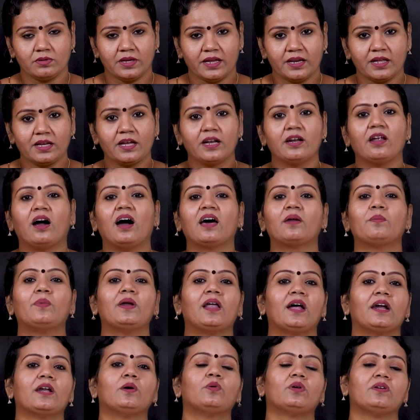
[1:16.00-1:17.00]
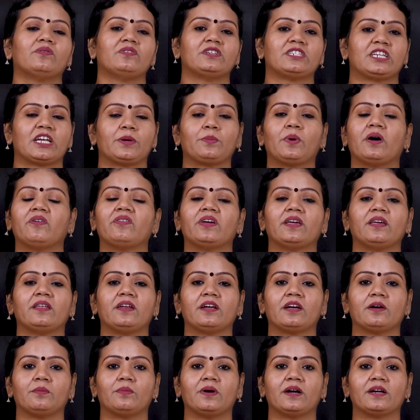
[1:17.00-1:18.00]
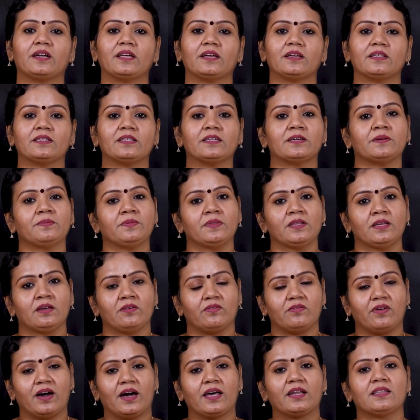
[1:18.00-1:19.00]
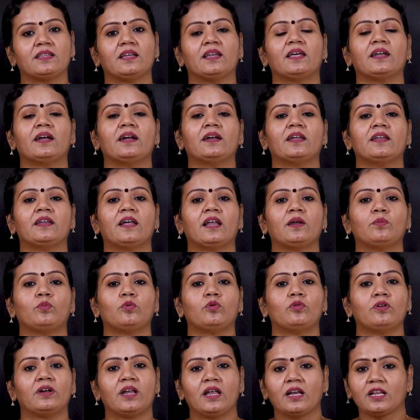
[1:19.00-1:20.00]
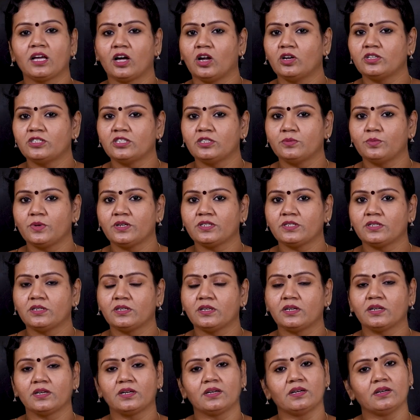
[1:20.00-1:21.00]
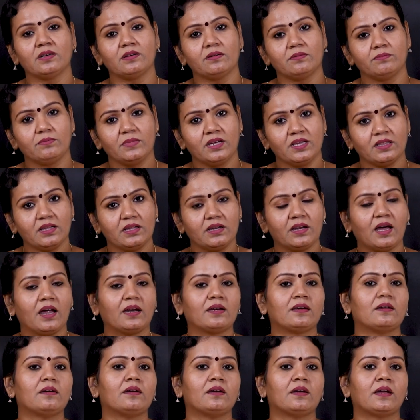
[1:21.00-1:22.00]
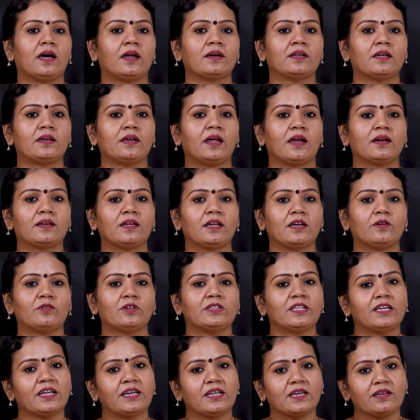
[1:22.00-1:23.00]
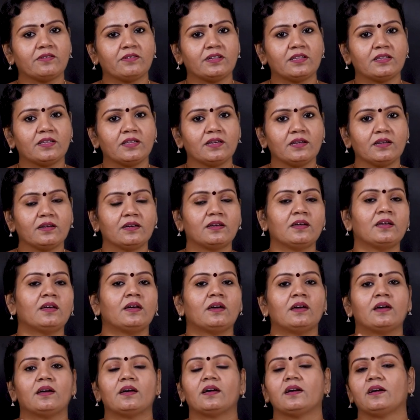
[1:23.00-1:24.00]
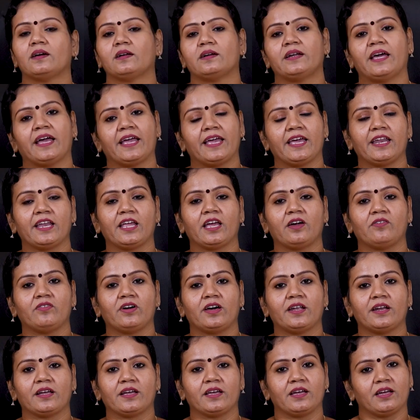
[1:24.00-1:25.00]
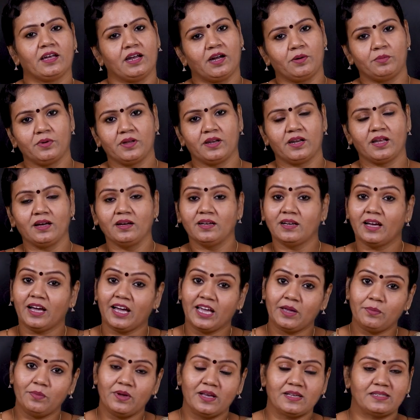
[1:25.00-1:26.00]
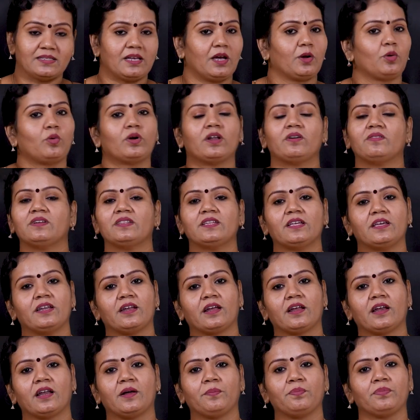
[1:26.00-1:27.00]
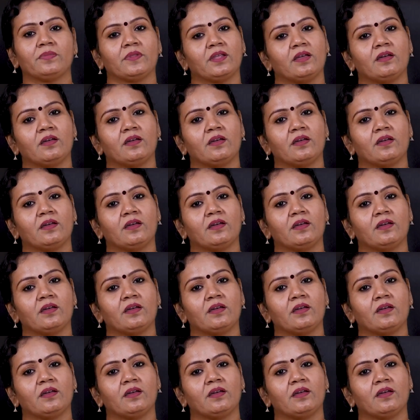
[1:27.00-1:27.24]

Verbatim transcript: எனக்கு நார்மலான ஒரு விஷயமாகவே இருக்க மாட்டேங்குது வாரத்தில் ரெண்டு நாள் மூணு நாள் கான்ஸ்டிபேஷன் இருக்குது மீதி நான்கு நாட்கள் வந்து எனக்கு வந்து டயரியாவாக இருக்குது அப்படின்னா ஐபிஎஸ்ஸாக கூட வந்து இருக்கலாம்